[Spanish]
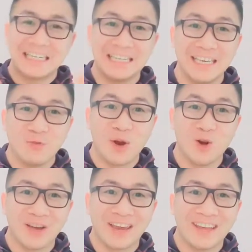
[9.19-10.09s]
Y
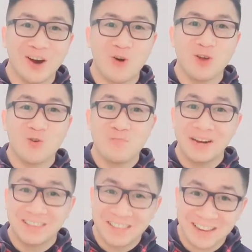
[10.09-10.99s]
bueno, quería hoy
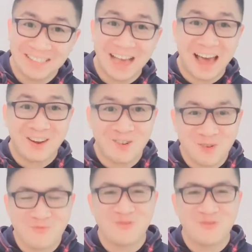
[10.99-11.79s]
compartirles algo